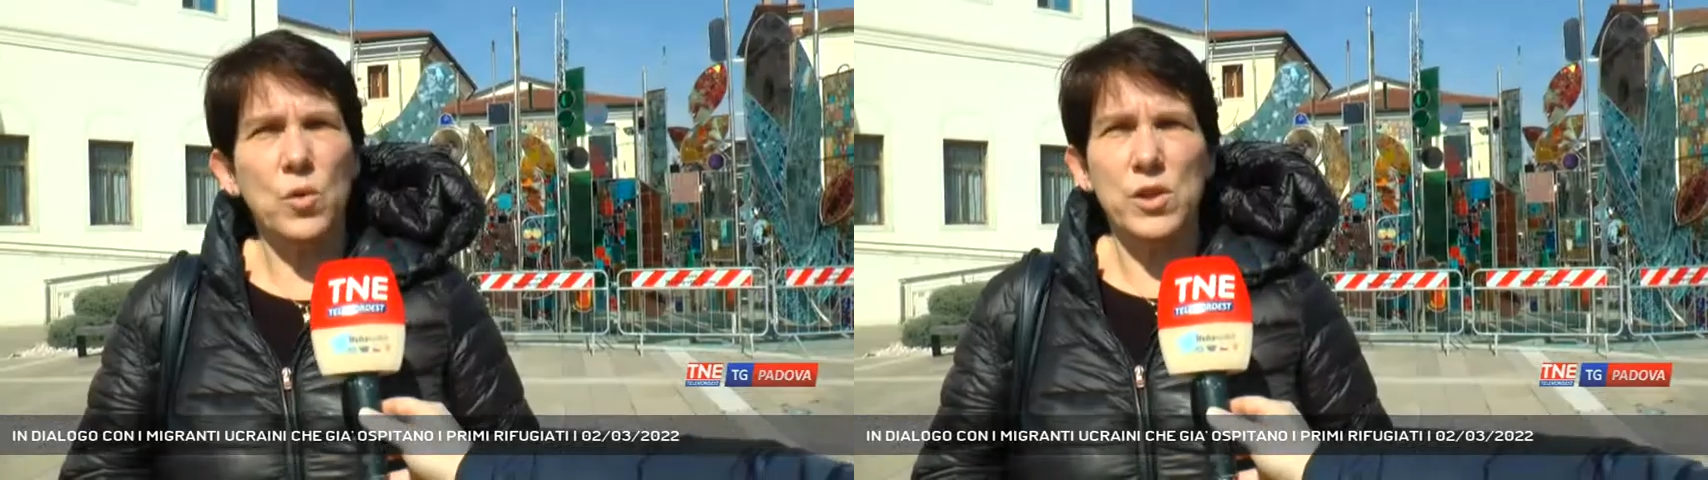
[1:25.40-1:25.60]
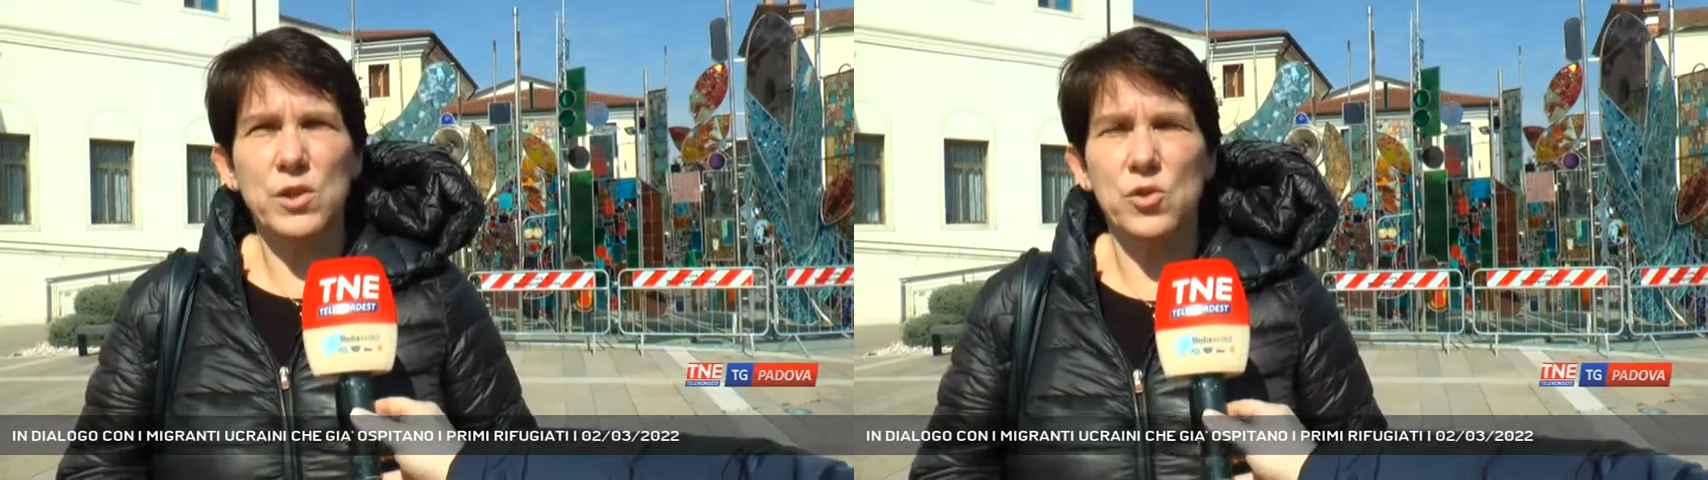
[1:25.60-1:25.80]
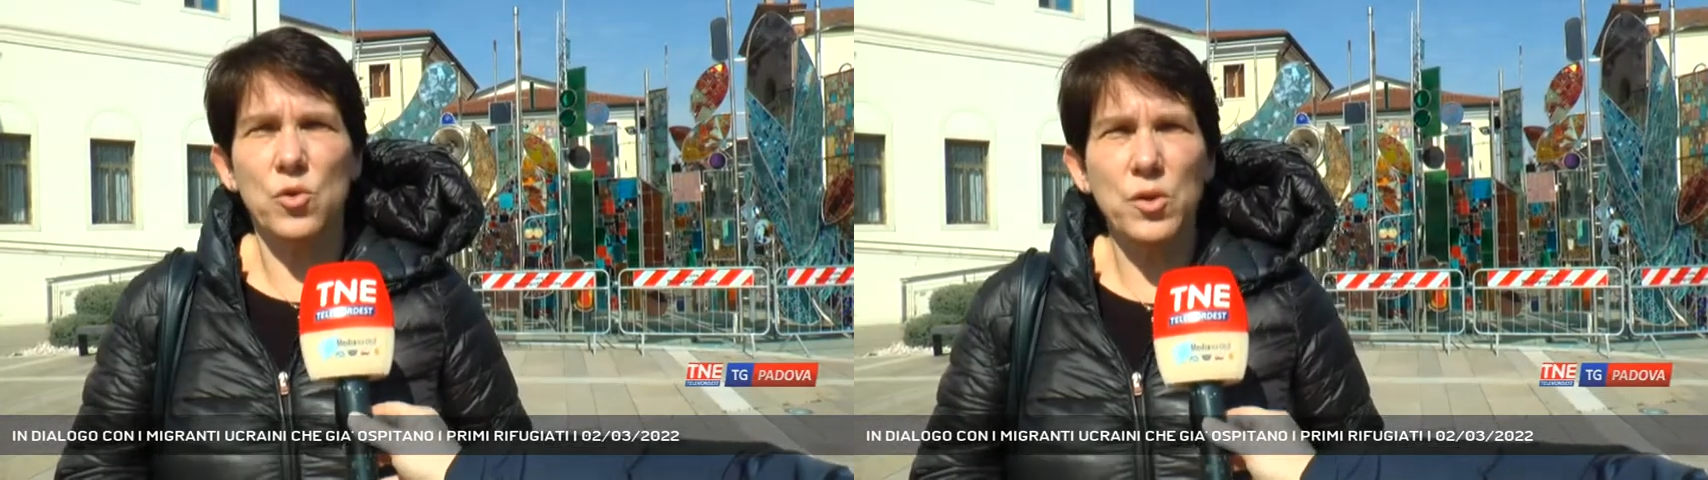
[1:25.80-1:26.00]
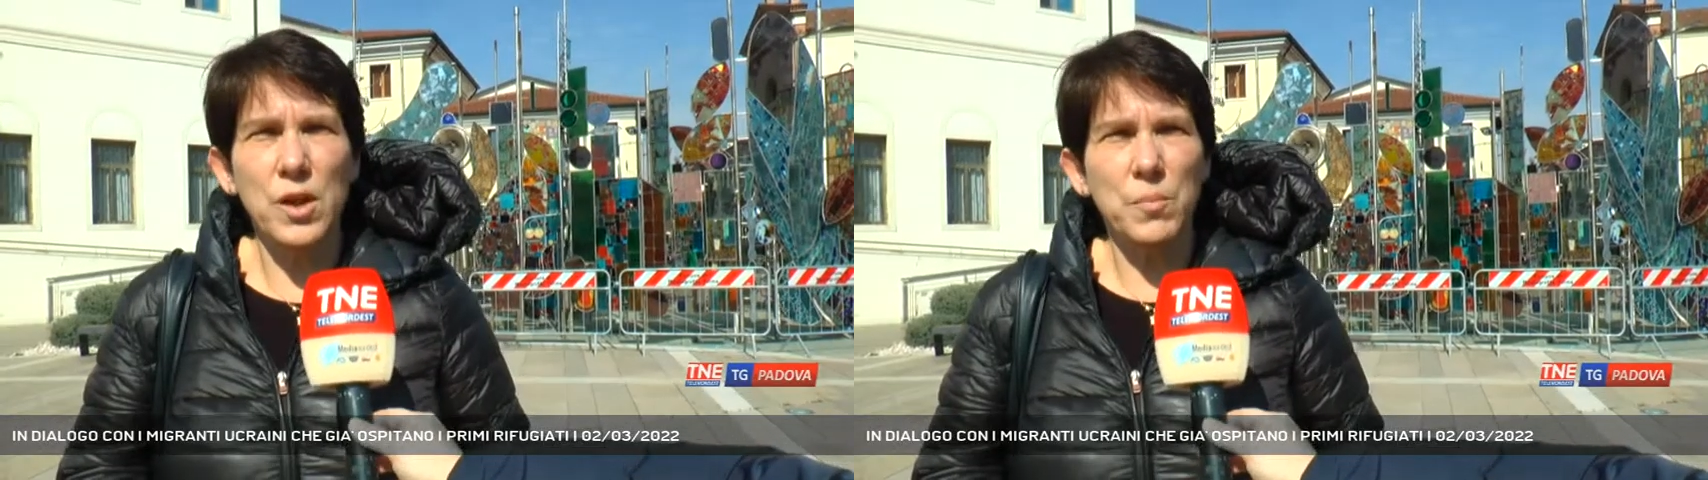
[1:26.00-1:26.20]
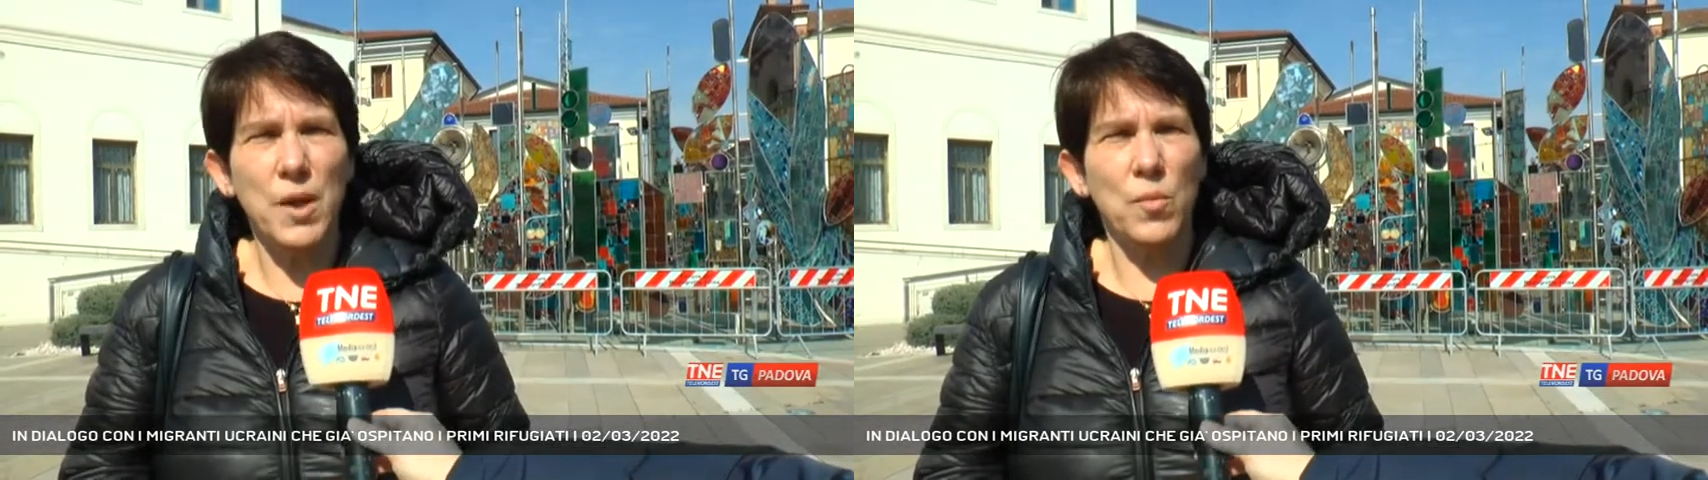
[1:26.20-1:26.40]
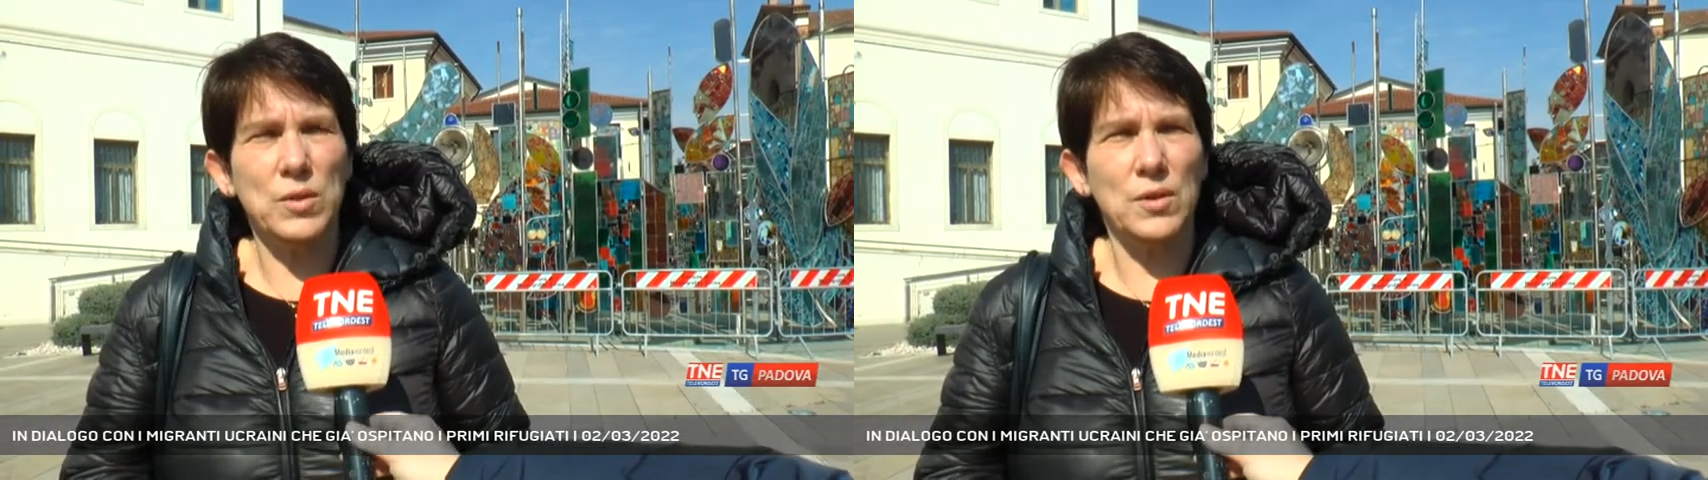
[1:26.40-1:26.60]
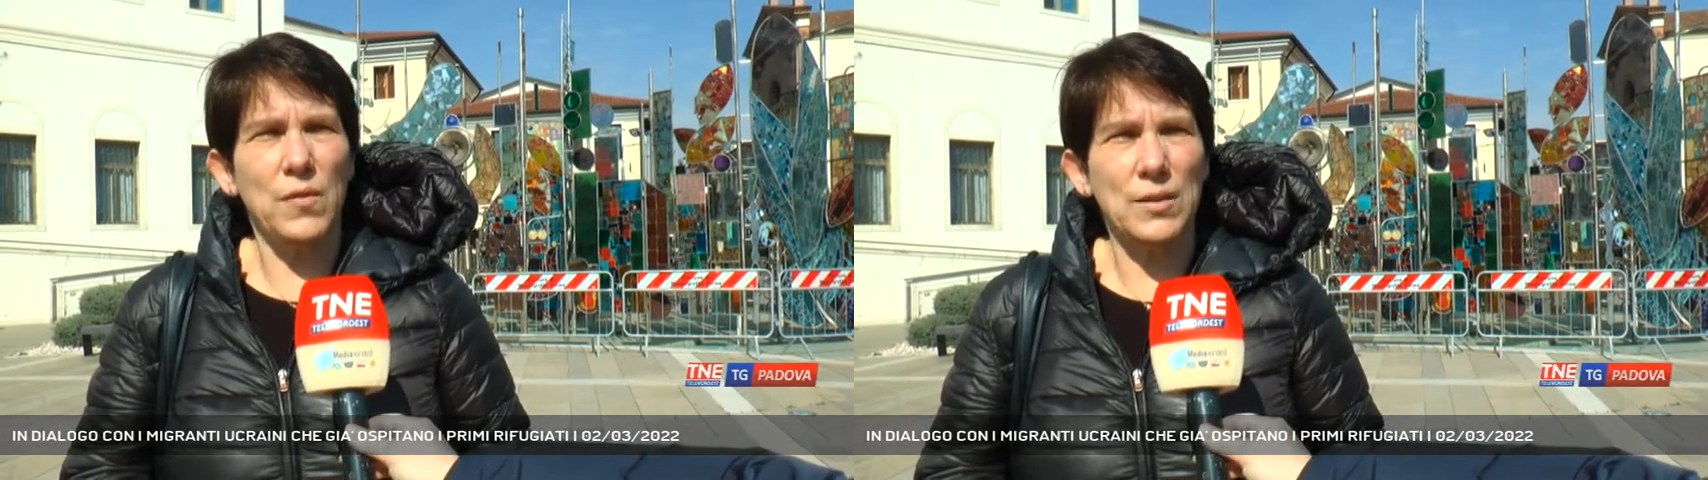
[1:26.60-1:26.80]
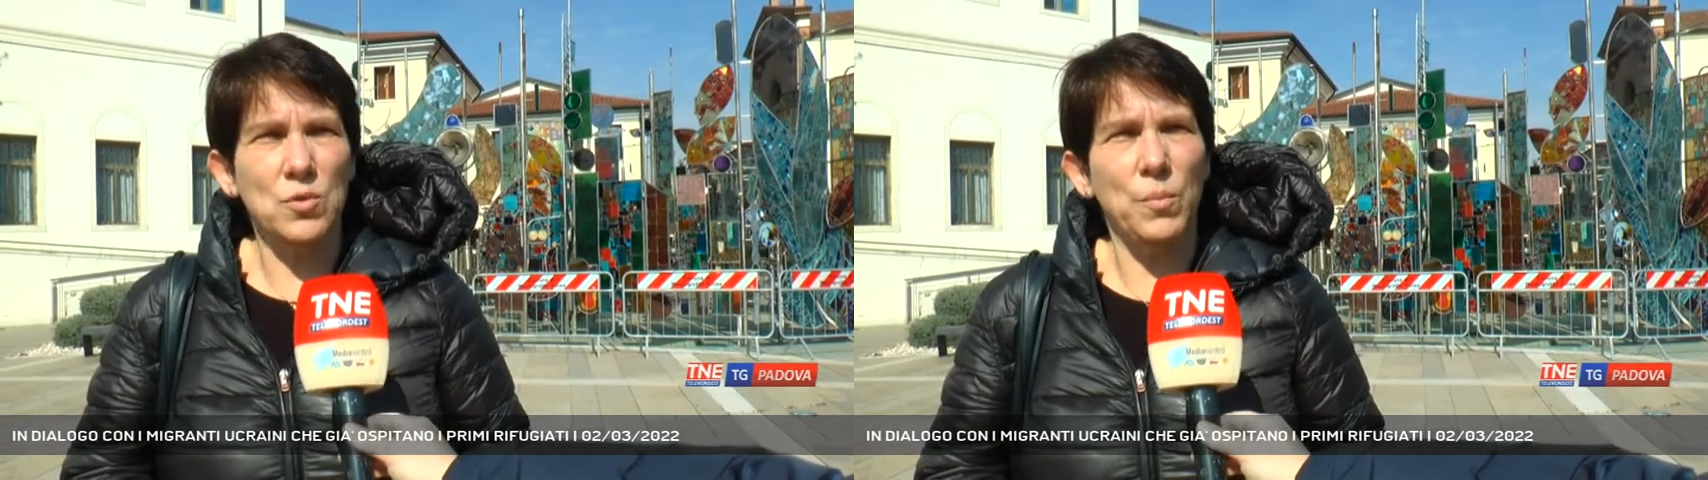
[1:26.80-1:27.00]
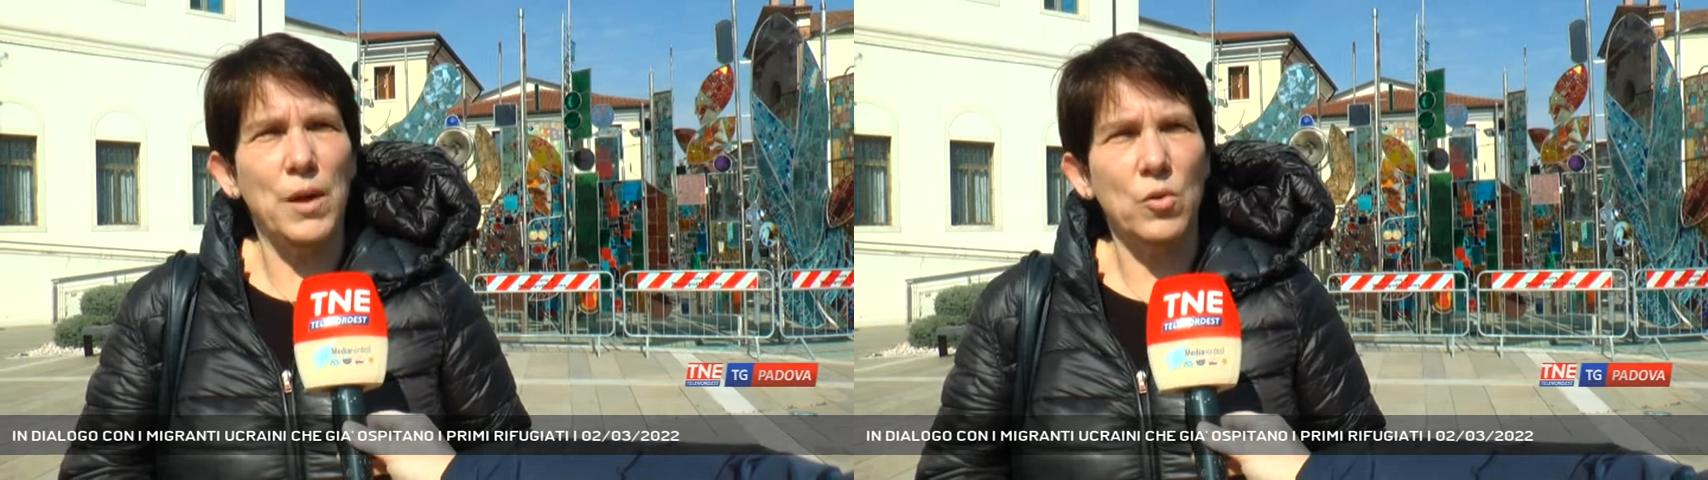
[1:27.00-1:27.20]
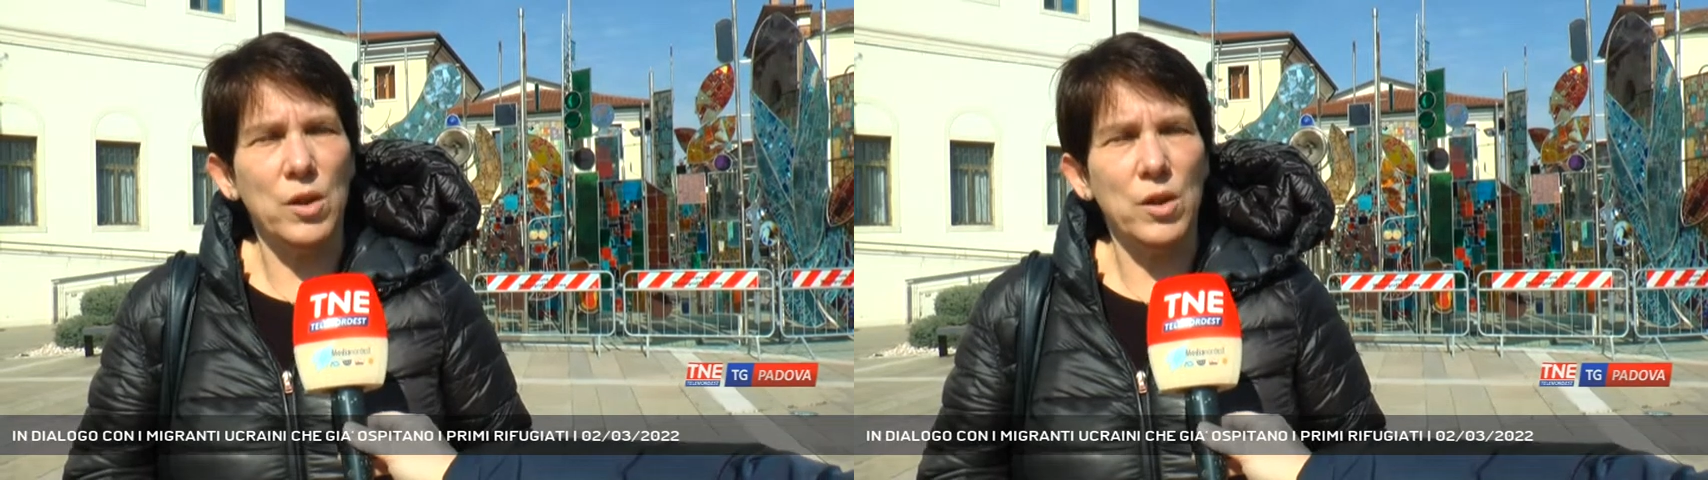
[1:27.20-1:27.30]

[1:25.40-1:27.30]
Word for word: in questi giorni abbiamo attivato il banco